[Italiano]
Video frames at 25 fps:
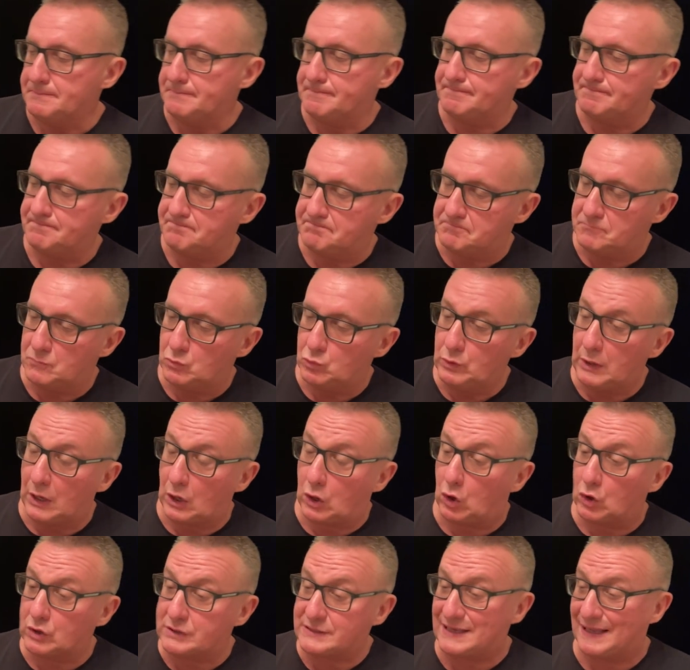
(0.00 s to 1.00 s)
mm, una
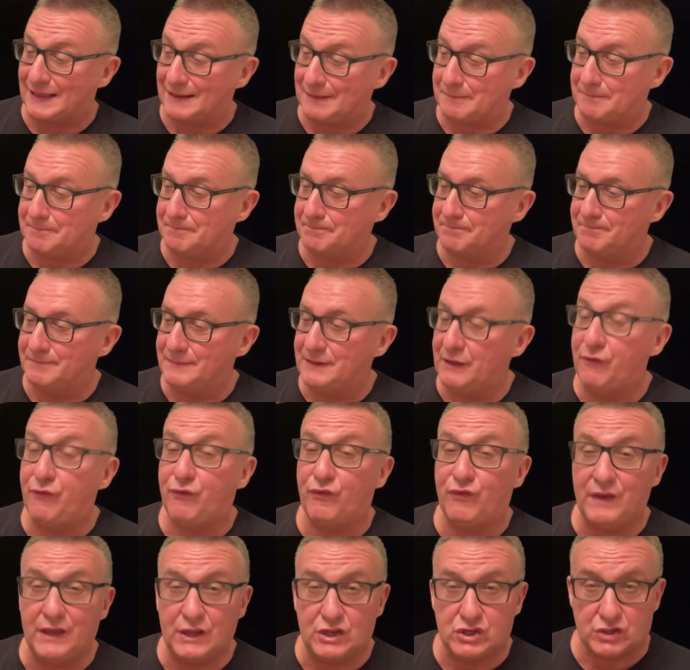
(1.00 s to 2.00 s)
cosa
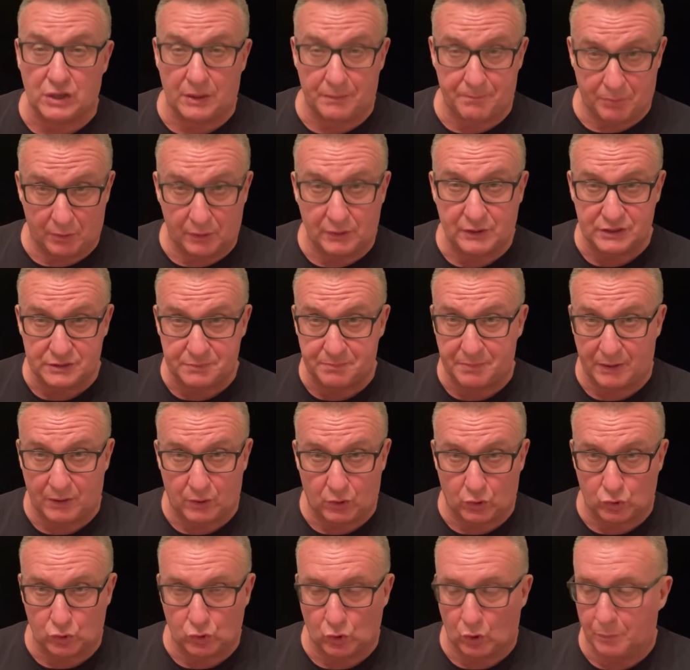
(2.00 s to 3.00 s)
difficile, poi ti
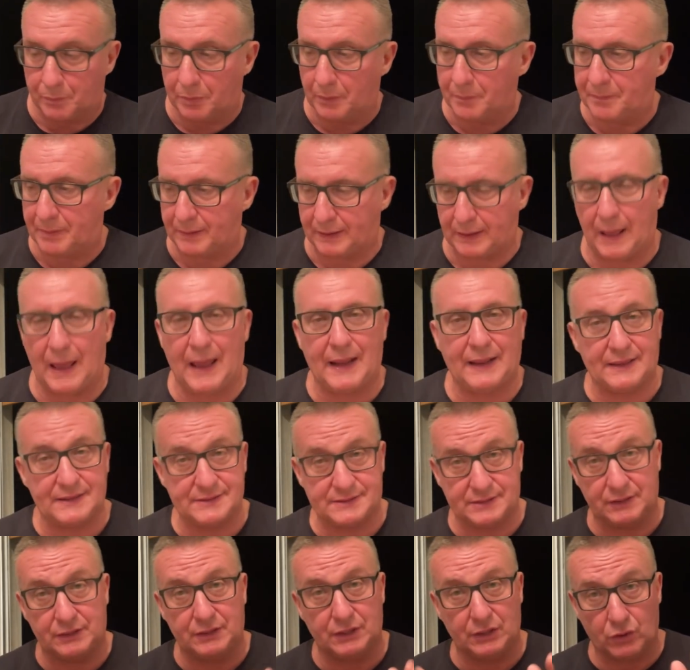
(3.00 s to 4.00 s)
spiegherò dopo il perché anche
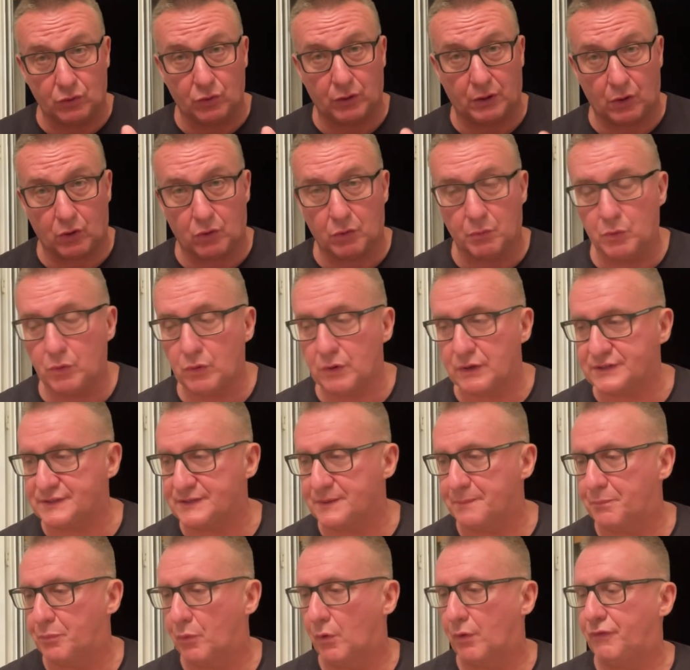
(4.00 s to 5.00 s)
se ti dico che comunque
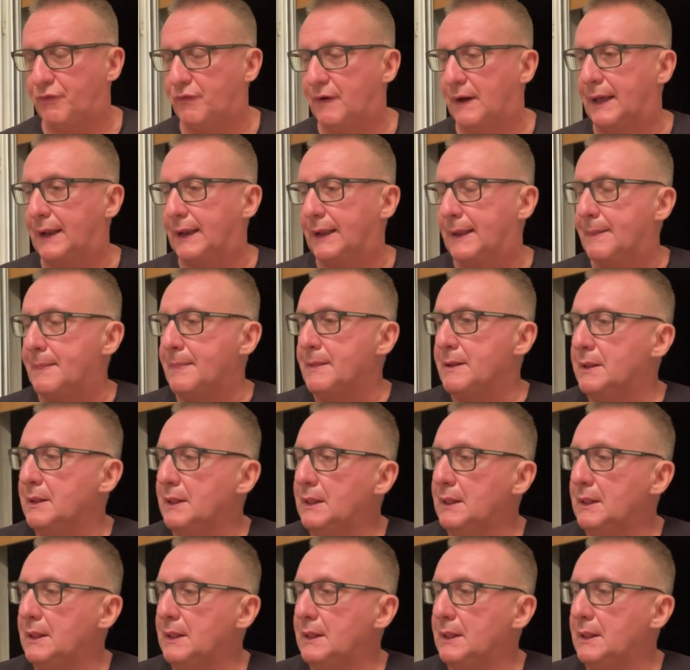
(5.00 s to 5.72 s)
si può fare.